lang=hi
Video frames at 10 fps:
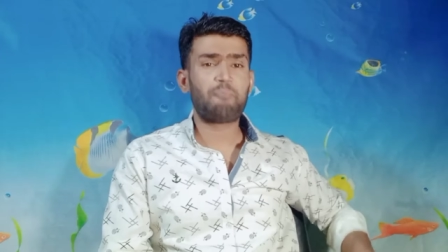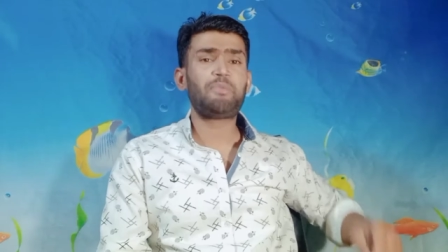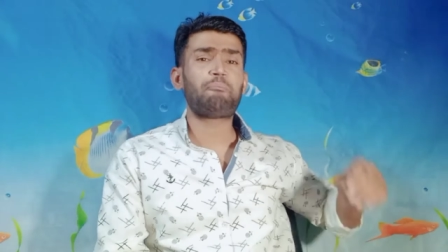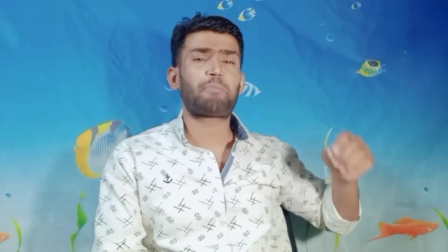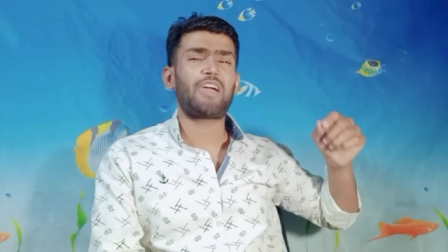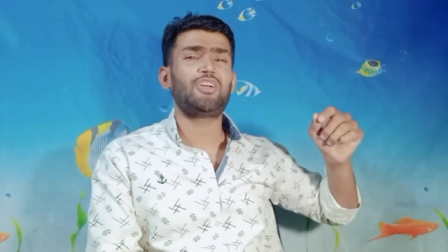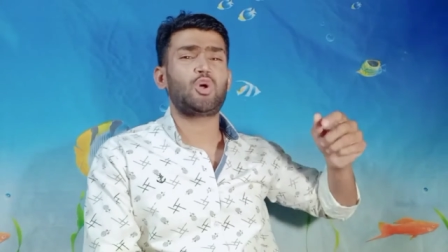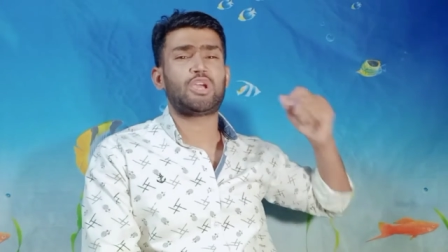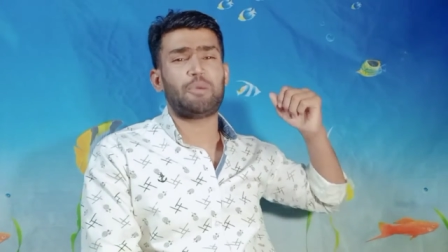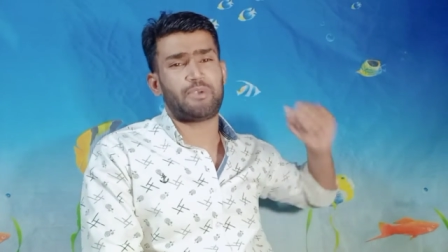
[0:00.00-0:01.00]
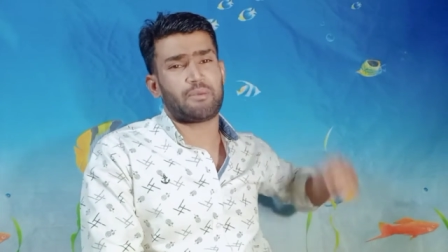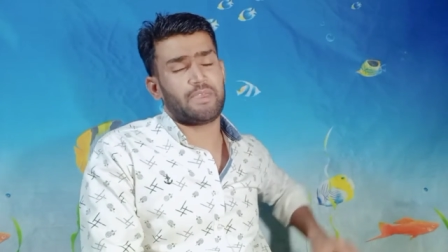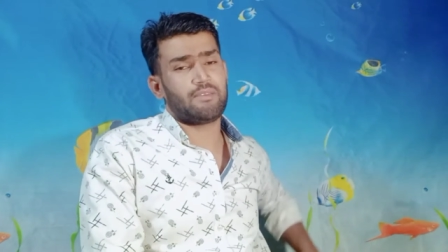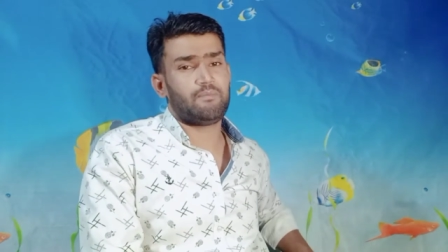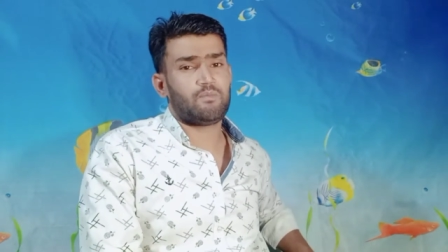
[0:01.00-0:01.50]
अपने प्राइवेट हेलीकॉप्टर
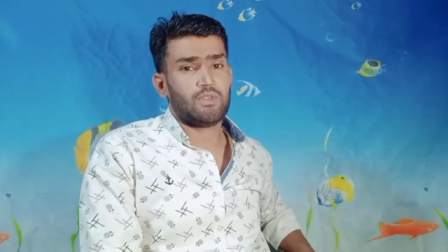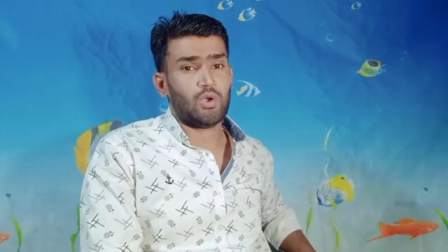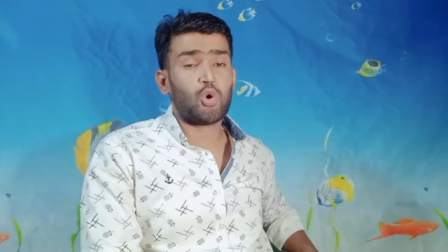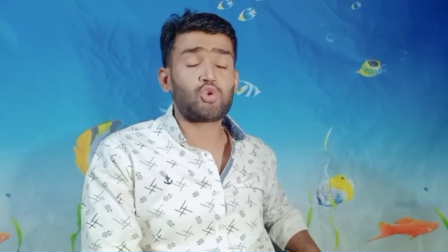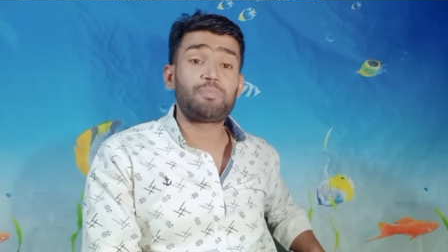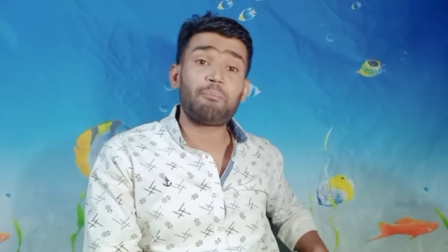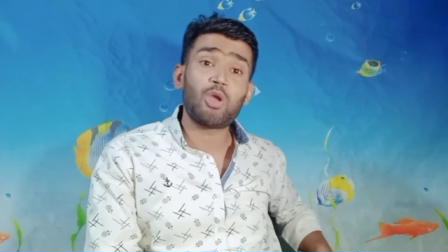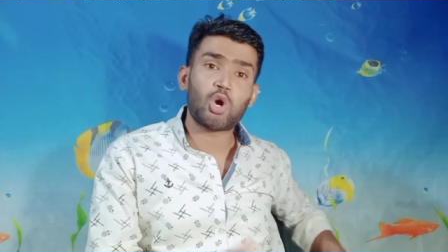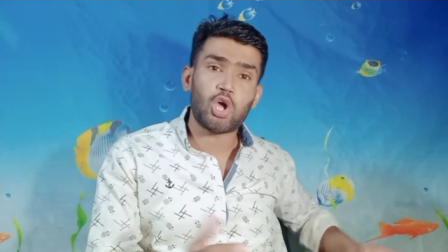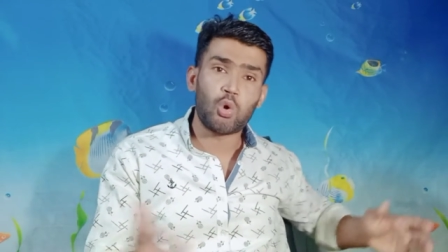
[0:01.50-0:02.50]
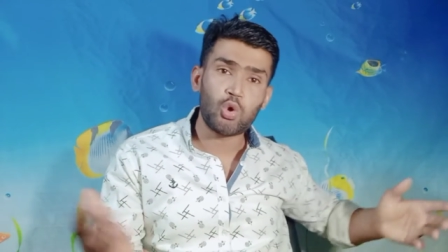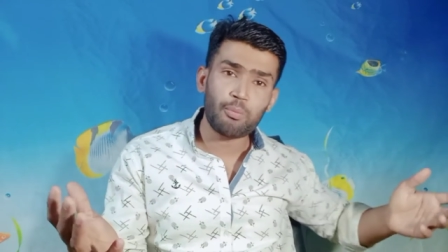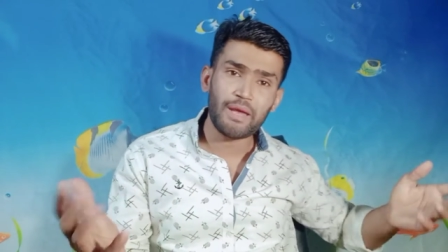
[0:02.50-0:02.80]
पे और उसमें अपने करोड़ों रुपए